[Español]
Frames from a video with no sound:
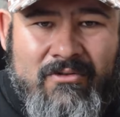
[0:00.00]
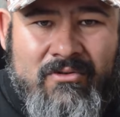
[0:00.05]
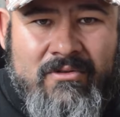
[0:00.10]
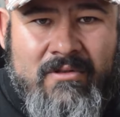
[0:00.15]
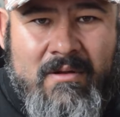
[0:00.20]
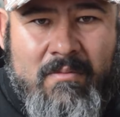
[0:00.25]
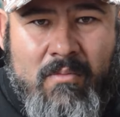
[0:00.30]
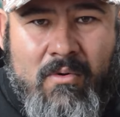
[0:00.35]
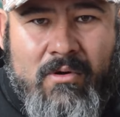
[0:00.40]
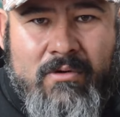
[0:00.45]
con
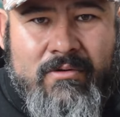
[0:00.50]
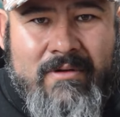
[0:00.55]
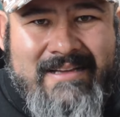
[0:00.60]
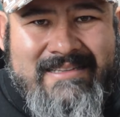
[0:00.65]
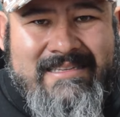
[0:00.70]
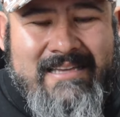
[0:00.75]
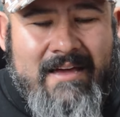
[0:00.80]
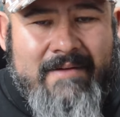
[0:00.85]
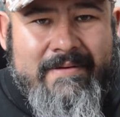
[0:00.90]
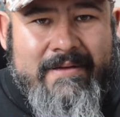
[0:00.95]
el Mono. Ya
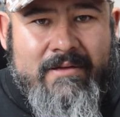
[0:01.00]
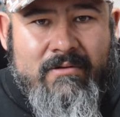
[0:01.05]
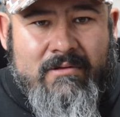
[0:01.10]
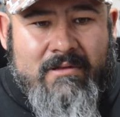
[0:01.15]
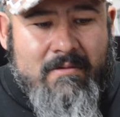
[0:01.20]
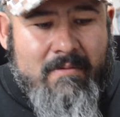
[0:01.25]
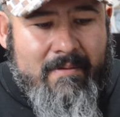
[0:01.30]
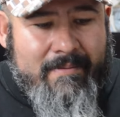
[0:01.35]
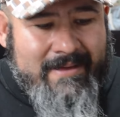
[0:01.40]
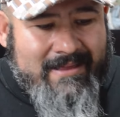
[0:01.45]
saben que
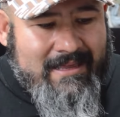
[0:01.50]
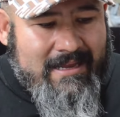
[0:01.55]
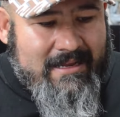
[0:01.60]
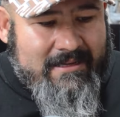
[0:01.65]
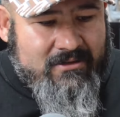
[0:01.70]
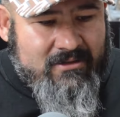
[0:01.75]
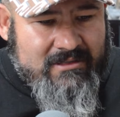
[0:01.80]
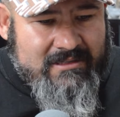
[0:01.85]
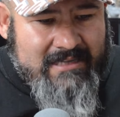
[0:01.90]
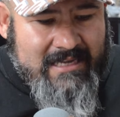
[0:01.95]
últimamente
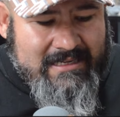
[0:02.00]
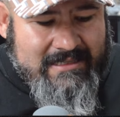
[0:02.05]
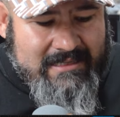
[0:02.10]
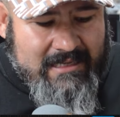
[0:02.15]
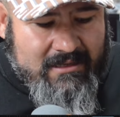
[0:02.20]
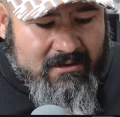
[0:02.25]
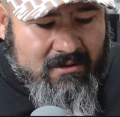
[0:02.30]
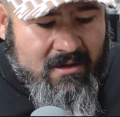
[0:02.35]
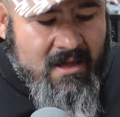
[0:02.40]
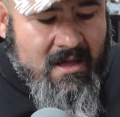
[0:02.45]
las cosas han
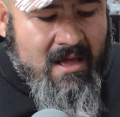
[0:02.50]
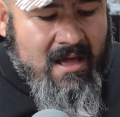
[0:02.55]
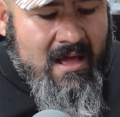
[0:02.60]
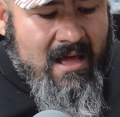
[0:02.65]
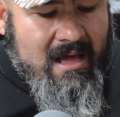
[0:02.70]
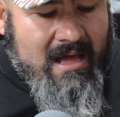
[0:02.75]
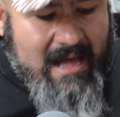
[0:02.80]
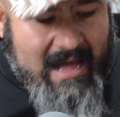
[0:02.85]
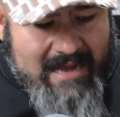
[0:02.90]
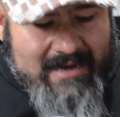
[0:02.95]
estado
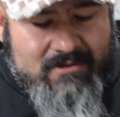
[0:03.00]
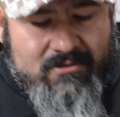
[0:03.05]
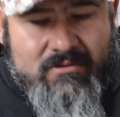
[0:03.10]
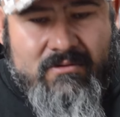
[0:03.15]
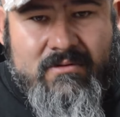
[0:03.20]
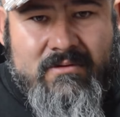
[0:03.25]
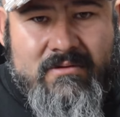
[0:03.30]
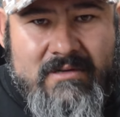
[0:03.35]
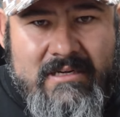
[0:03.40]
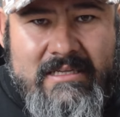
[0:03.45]

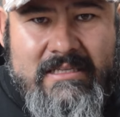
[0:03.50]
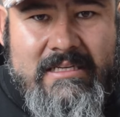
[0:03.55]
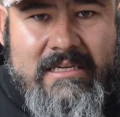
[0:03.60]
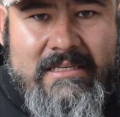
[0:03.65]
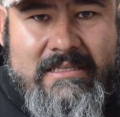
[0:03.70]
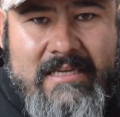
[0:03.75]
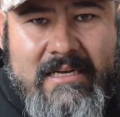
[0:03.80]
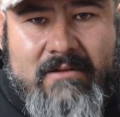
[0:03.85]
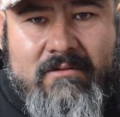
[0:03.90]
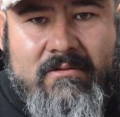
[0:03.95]
algo
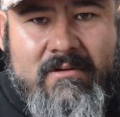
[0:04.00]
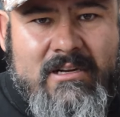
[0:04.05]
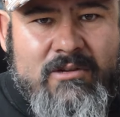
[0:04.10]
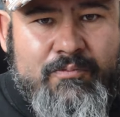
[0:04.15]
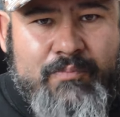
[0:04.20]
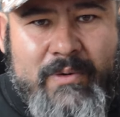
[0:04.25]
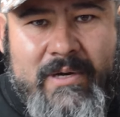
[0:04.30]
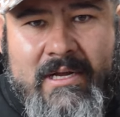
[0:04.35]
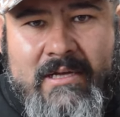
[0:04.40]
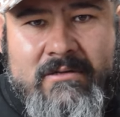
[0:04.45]
recias, algo
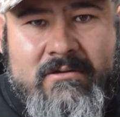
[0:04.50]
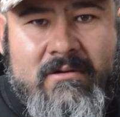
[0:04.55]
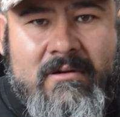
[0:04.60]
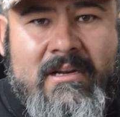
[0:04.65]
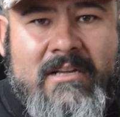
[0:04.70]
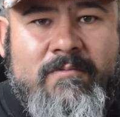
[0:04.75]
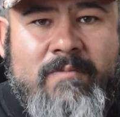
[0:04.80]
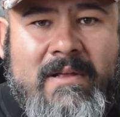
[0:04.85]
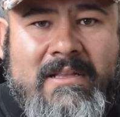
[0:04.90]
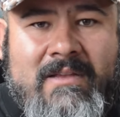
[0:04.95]
ásperas con
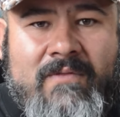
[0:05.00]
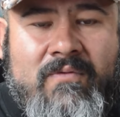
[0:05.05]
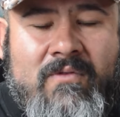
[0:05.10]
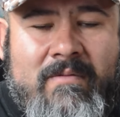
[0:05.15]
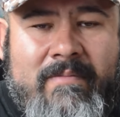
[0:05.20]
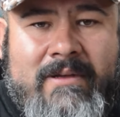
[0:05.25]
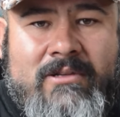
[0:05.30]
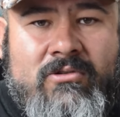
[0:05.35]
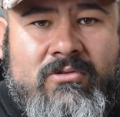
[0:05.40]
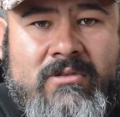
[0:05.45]
las
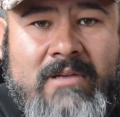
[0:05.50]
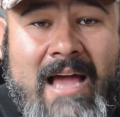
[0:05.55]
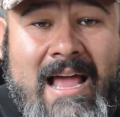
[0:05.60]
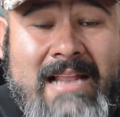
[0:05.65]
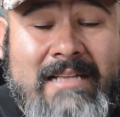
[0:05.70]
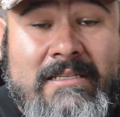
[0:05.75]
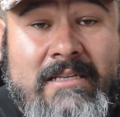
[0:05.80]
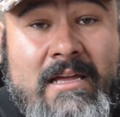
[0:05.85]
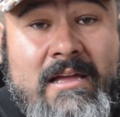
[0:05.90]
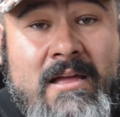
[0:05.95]
plataformas
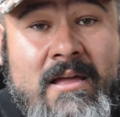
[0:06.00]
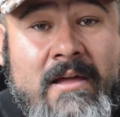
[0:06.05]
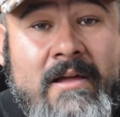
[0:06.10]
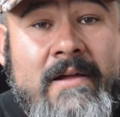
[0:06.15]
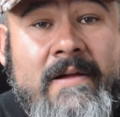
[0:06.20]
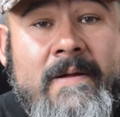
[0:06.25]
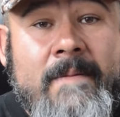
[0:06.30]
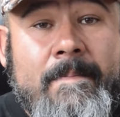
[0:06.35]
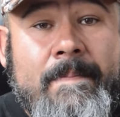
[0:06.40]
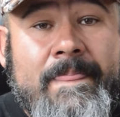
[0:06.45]
sociales, ¿sí?
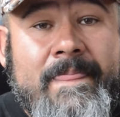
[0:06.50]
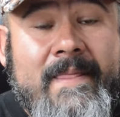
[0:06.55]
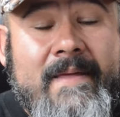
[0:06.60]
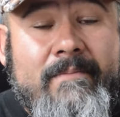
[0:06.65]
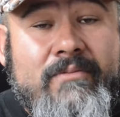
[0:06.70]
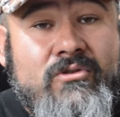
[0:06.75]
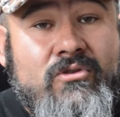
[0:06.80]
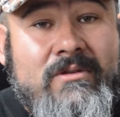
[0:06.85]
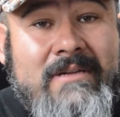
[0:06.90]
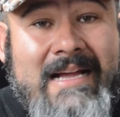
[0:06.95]

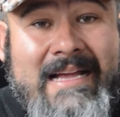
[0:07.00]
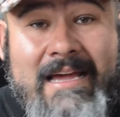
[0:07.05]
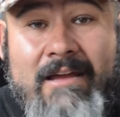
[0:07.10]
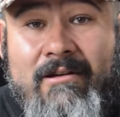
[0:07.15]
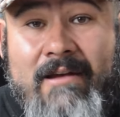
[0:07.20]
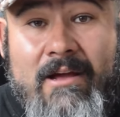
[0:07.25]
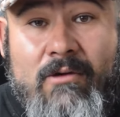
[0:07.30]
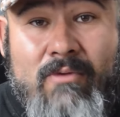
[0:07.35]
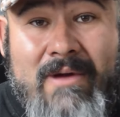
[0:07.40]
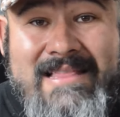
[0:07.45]
pues nos
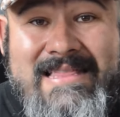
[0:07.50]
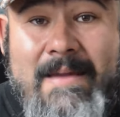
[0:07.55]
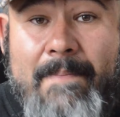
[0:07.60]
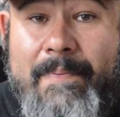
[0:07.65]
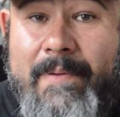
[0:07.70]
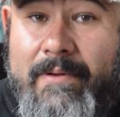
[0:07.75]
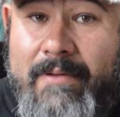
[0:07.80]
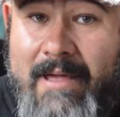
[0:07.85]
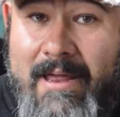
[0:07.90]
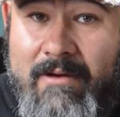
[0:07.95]
cajearon la cuenta,
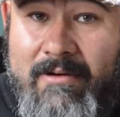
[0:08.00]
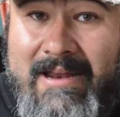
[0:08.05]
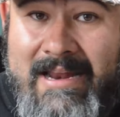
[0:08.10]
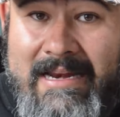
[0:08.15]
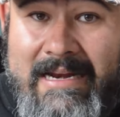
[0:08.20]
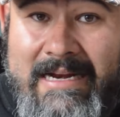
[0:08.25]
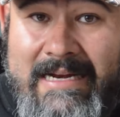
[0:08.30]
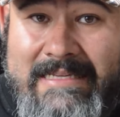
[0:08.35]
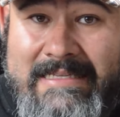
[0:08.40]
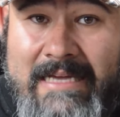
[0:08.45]
pero ya no la
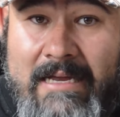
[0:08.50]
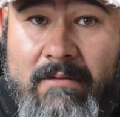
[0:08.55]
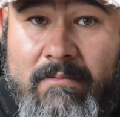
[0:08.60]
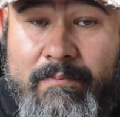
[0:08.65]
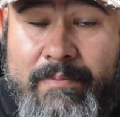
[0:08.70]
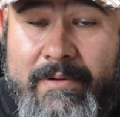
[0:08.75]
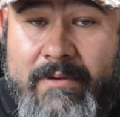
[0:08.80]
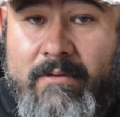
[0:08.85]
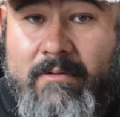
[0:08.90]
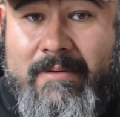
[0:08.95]
regresaron,
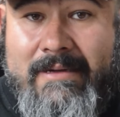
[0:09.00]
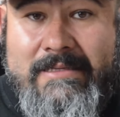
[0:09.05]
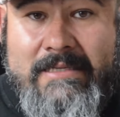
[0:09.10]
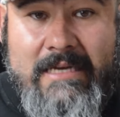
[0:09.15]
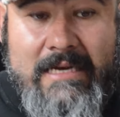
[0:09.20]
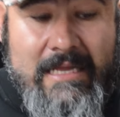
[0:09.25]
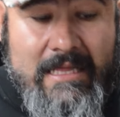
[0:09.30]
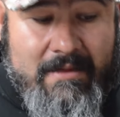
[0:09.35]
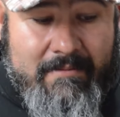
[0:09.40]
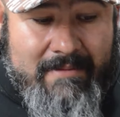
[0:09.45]
pero no va a
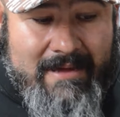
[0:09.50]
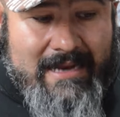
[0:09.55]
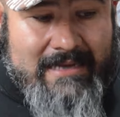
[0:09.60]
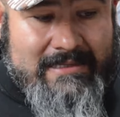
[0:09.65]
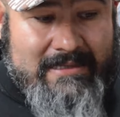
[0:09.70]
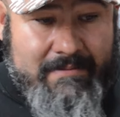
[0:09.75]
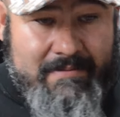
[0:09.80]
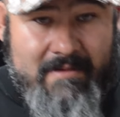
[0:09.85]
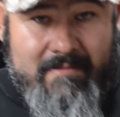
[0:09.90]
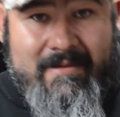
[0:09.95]
ser la de Maras,
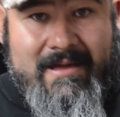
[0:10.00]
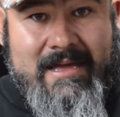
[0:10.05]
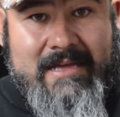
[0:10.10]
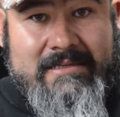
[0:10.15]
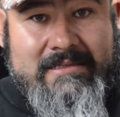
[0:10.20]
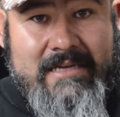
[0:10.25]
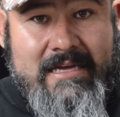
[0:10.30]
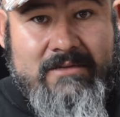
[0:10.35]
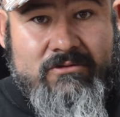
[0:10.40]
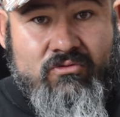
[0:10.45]
también
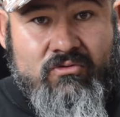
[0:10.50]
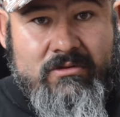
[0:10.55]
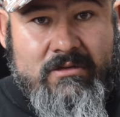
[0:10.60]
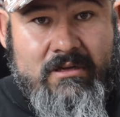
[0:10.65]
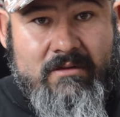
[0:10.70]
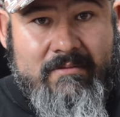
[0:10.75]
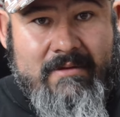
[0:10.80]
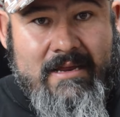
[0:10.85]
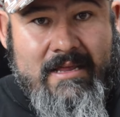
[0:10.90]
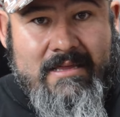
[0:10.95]
váyanse a
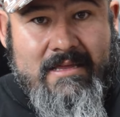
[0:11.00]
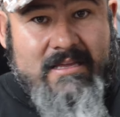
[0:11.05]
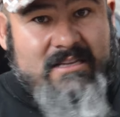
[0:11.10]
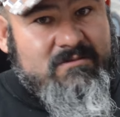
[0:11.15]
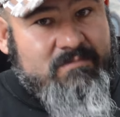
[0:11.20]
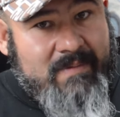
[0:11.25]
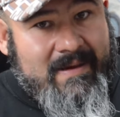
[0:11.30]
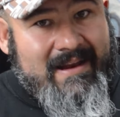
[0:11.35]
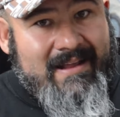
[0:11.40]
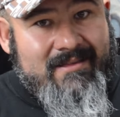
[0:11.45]
suscribir al de
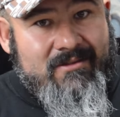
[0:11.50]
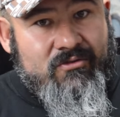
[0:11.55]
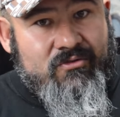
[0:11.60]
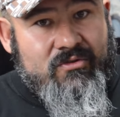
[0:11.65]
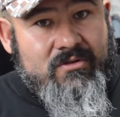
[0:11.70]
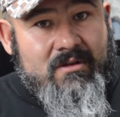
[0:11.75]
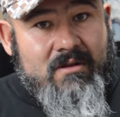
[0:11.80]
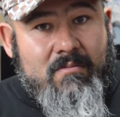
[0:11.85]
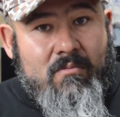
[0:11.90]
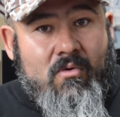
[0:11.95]
Disparando
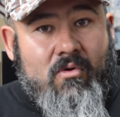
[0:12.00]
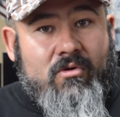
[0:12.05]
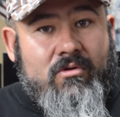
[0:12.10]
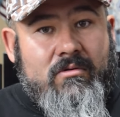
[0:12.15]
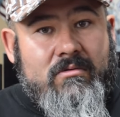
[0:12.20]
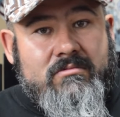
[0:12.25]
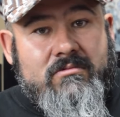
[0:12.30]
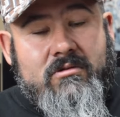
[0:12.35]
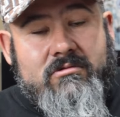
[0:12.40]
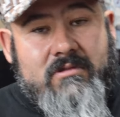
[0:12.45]
con el
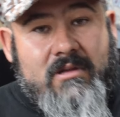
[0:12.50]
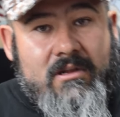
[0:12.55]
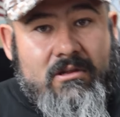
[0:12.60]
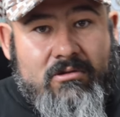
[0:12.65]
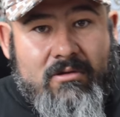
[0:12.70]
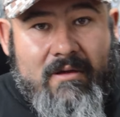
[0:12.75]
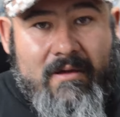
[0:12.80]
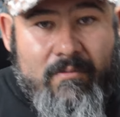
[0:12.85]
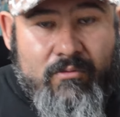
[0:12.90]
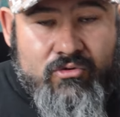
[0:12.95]
Mono, no tiene
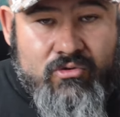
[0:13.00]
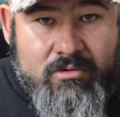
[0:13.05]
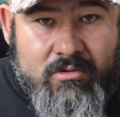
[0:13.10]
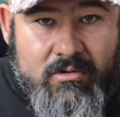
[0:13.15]
todavía mucho